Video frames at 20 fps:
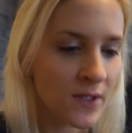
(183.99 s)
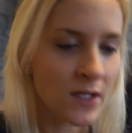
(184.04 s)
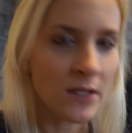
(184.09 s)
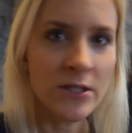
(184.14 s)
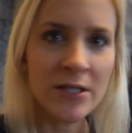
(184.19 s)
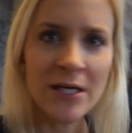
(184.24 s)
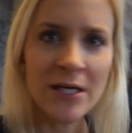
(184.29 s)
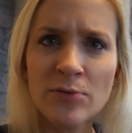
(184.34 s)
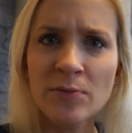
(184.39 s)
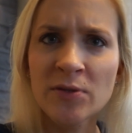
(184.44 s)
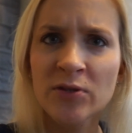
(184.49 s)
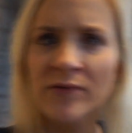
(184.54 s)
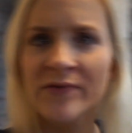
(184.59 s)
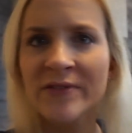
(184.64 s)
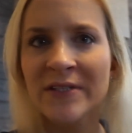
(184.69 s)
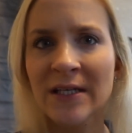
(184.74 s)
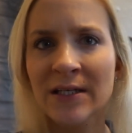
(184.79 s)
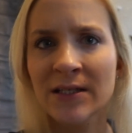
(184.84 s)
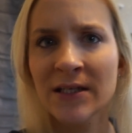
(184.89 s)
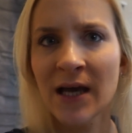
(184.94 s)
Ich mal so viel
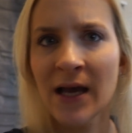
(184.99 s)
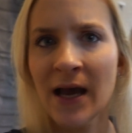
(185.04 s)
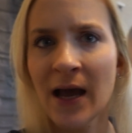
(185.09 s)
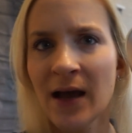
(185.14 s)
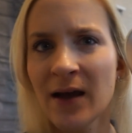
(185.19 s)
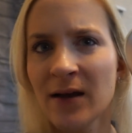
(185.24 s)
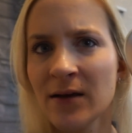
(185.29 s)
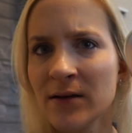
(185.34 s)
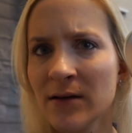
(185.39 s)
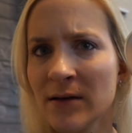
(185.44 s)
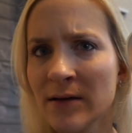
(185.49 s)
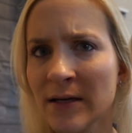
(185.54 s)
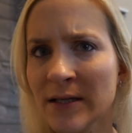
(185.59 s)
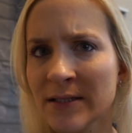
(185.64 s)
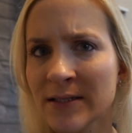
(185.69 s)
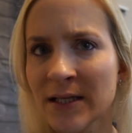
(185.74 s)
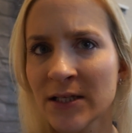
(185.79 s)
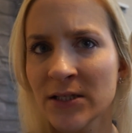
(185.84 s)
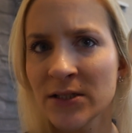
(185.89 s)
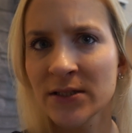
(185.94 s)
sagen, die äh,
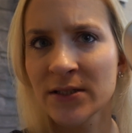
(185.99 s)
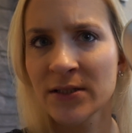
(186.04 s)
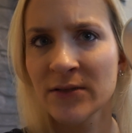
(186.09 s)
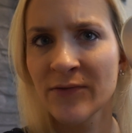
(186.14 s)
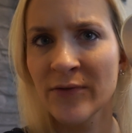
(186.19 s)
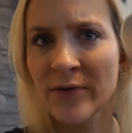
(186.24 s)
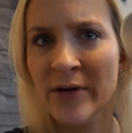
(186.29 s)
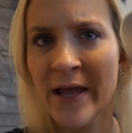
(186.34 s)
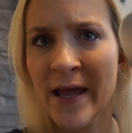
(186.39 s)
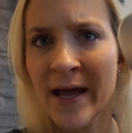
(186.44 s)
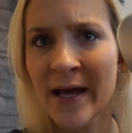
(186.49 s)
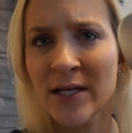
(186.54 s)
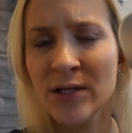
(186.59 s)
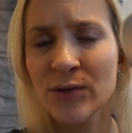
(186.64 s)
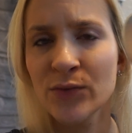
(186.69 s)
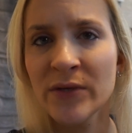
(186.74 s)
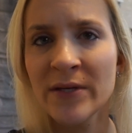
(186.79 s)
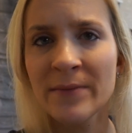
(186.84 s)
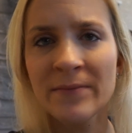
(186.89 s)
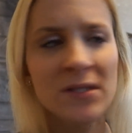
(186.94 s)
Extensions sind von Hair
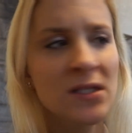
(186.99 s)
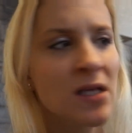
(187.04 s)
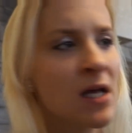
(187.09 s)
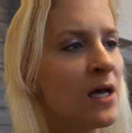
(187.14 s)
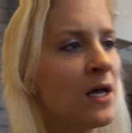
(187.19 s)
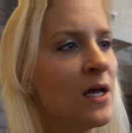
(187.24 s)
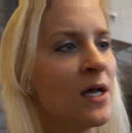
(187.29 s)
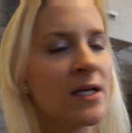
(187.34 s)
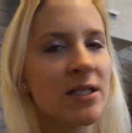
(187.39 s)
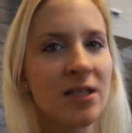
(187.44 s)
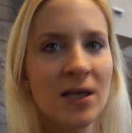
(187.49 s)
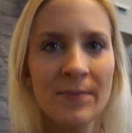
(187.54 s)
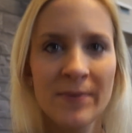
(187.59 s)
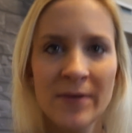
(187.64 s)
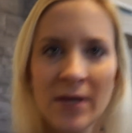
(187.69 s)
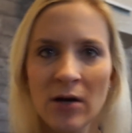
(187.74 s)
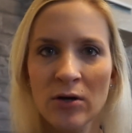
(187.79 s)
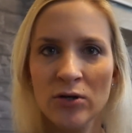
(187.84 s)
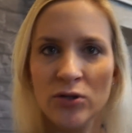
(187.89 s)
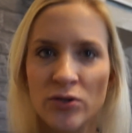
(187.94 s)
Dreams. Ich habe
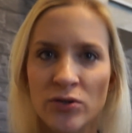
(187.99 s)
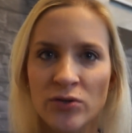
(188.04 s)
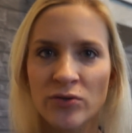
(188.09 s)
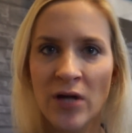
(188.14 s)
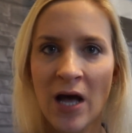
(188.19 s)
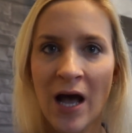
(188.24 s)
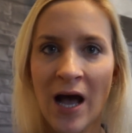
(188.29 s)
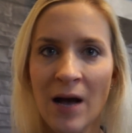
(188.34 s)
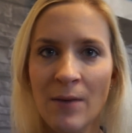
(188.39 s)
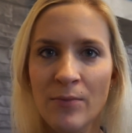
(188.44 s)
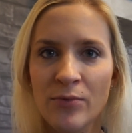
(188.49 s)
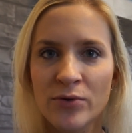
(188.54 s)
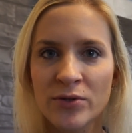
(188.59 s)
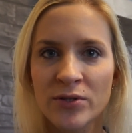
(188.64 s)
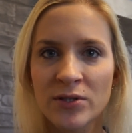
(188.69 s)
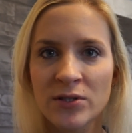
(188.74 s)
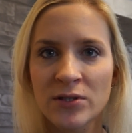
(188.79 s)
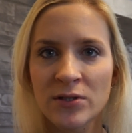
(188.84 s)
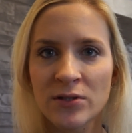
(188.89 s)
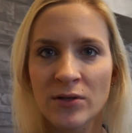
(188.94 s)
hier auch schon so eine
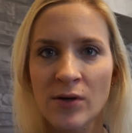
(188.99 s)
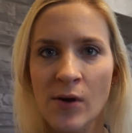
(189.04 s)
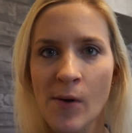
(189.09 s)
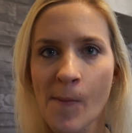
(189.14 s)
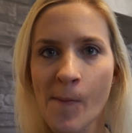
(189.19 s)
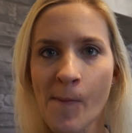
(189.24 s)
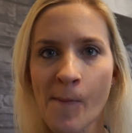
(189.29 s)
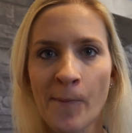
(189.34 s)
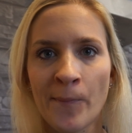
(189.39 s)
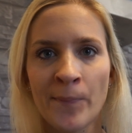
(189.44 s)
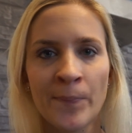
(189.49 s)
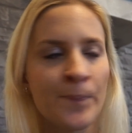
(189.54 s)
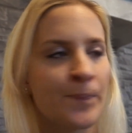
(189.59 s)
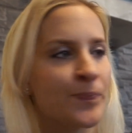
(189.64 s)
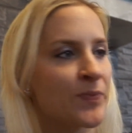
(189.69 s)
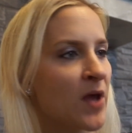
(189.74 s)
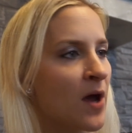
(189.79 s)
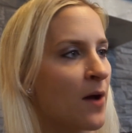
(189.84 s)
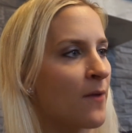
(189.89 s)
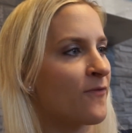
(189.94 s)
Haarbürste ähm,
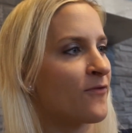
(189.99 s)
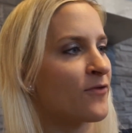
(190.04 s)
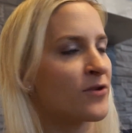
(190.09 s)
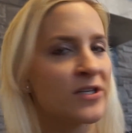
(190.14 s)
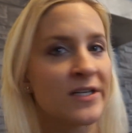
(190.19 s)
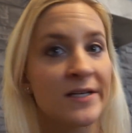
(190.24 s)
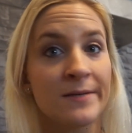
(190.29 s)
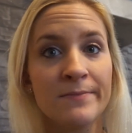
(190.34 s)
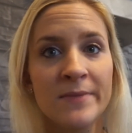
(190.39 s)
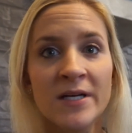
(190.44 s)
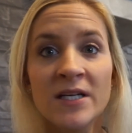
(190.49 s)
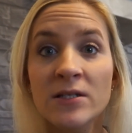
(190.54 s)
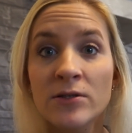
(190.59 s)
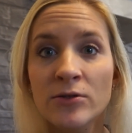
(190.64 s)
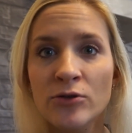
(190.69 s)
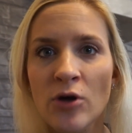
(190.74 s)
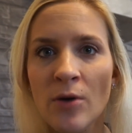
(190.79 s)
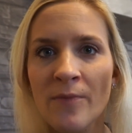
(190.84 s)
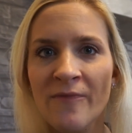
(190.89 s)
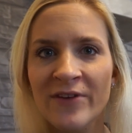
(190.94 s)
ja, von denen
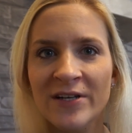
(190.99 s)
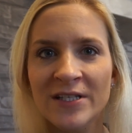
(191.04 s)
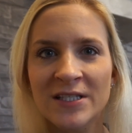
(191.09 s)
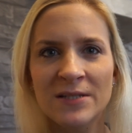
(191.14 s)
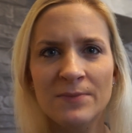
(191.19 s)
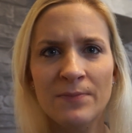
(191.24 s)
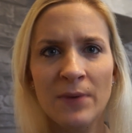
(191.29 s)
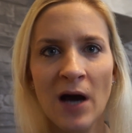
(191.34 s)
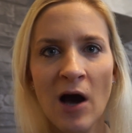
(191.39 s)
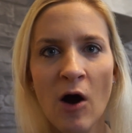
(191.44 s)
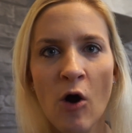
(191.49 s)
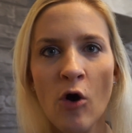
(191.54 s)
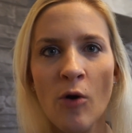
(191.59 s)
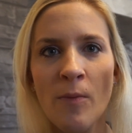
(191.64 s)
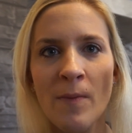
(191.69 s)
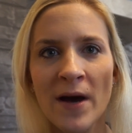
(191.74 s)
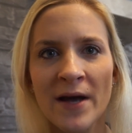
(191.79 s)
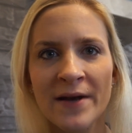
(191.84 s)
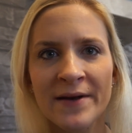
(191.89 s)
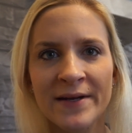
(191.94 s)
mitgenommen, weil die braucht
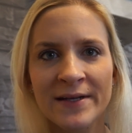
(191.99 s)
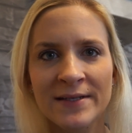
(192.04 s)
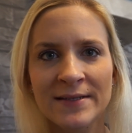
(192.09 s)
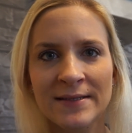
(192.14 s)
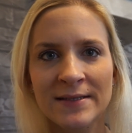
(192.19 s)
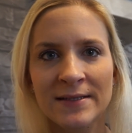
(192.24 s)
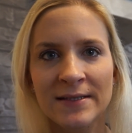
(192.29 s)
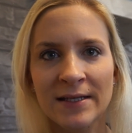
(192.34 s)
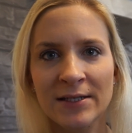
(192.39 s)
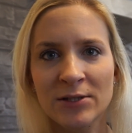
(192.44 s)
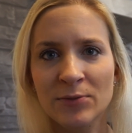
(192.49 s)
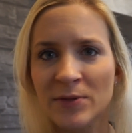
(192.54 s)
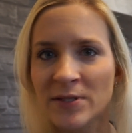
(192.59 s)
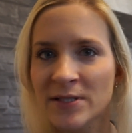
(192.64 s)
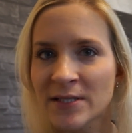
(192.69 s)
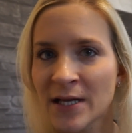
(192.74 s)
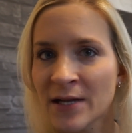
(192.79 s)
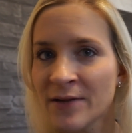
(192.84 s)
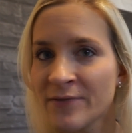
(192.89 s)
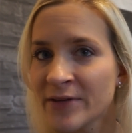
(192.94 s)
man. Das ist dann
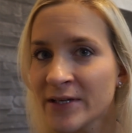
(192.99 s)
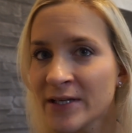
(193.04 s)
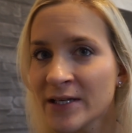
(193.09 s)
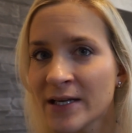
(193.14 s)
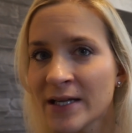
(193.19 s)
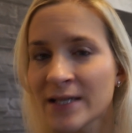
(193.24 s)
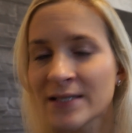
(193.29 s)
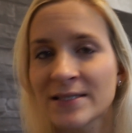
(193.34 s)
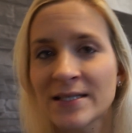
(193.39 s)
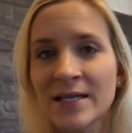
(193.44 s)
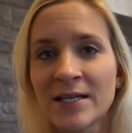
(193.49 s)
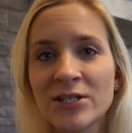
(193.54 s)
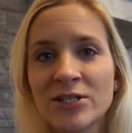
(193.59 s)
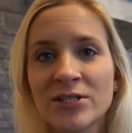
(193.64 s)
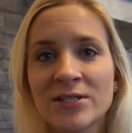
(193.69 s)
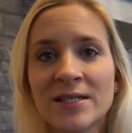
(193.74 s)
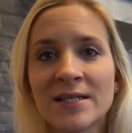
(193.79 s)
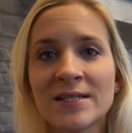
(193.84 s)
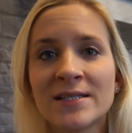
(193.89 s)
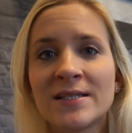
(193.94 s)
speziell wegen den
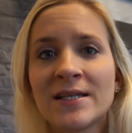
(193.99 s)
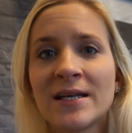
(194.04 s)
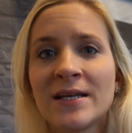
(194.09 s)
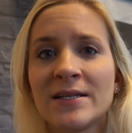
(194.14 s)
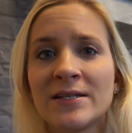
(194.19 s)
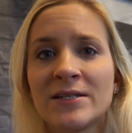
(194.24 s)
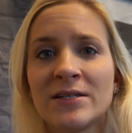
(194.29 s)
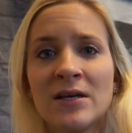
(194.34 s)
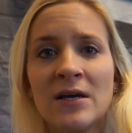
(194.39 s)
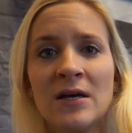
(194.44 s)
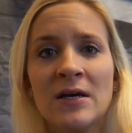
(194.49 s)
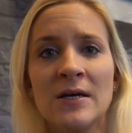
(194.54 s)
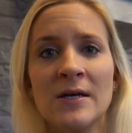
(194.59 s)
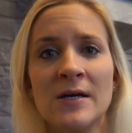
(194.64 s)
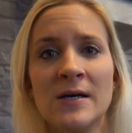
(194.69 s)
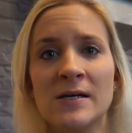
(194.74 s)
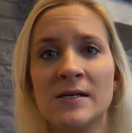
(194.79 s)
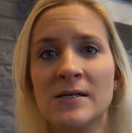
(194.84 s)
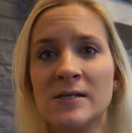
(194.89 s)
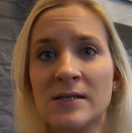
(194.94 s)
Extensions, dass die dann nicht
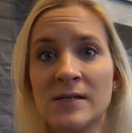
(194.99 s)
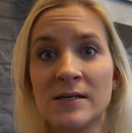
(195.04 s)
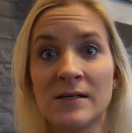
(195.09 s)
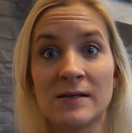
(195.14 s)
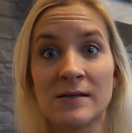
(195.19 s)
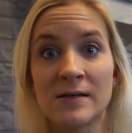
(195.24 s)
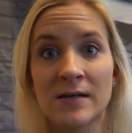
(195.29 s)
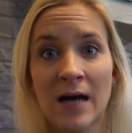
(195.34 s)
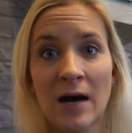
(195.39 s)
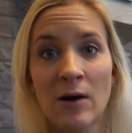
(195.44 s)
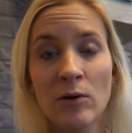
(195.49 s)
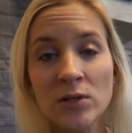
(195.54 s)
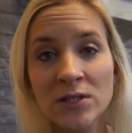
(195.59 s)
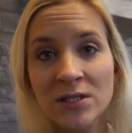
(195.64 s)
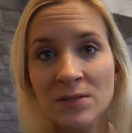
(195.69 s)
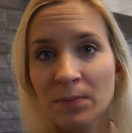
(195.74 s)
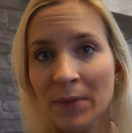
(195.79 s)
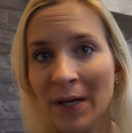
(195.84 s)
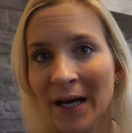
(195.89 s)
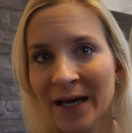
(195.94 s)
äh,
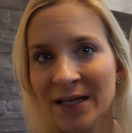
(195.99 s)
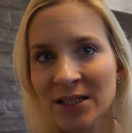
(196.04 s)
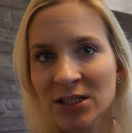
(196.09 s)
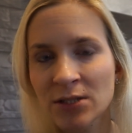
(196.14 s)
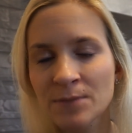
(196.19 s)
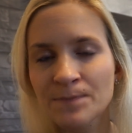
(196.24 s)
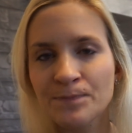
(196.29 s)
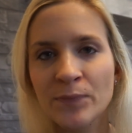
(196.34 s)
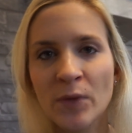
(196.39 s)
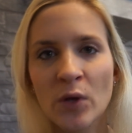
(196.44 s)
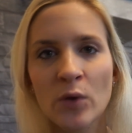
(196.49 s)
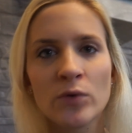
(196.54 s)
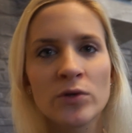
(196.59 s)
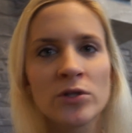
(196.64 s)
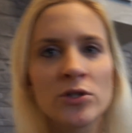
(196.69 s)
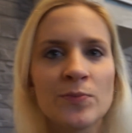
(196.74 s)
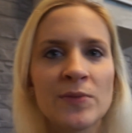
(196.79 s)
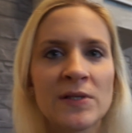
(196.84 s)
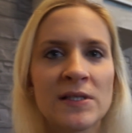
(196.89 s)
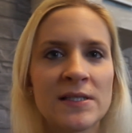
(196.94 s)
rausbrechen
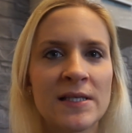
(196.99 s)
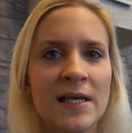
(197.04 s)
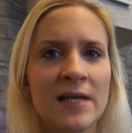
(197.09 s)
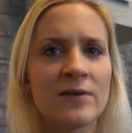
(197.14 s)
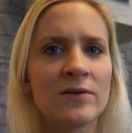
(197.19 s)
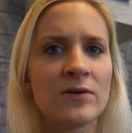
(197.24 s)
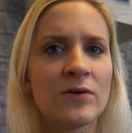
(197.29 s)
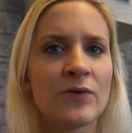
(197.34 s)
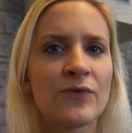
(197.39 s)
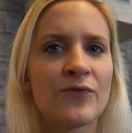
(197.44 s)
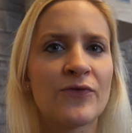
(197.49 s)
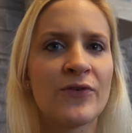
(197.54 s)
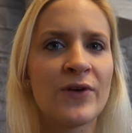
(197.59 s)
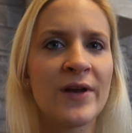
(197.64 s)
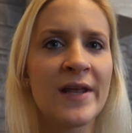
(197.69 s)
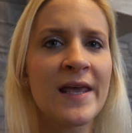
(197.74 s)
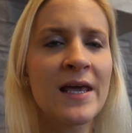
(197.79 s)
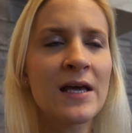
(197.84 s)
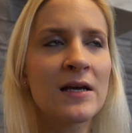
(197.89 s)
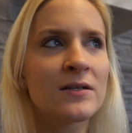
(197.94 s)
und spezielle
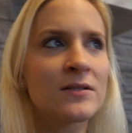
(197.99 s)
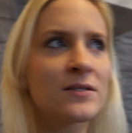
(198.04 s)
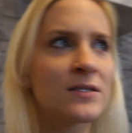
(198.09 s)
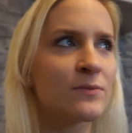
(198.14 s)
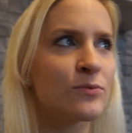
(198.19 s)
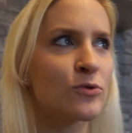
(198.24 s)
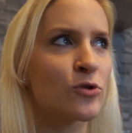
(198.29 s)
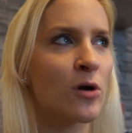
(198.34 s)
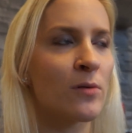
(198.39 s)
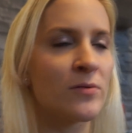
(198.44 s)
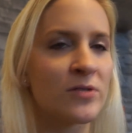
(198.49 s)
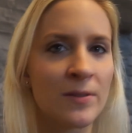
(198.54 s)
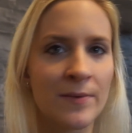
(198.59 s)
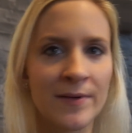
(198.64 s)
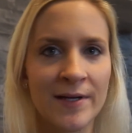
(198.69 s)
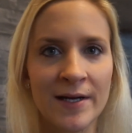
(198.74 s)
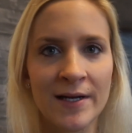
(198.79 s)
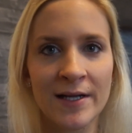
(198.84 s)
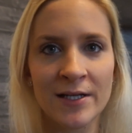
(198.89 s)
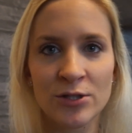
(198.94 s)
Pflege. Die bekomme ich aber
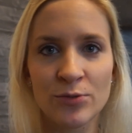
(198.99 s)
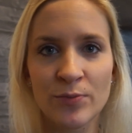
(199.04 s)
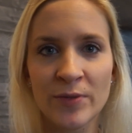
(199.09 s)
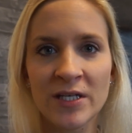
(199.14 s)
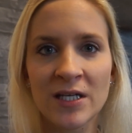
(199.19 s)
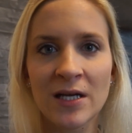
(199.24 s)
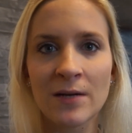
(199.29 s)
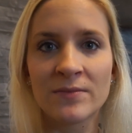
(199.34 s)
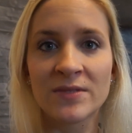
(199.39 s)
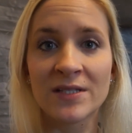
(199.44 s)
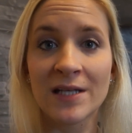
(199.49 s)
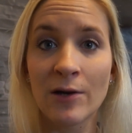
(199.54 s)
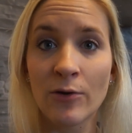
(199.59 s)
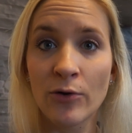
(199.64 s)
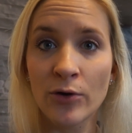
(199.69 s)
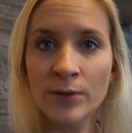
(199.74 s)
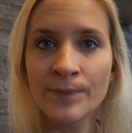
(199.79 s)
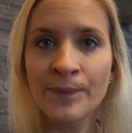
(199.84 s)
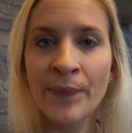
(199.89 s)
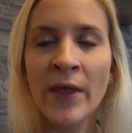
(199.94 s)
dann erst später im
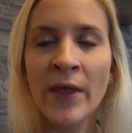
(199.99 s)
Salon.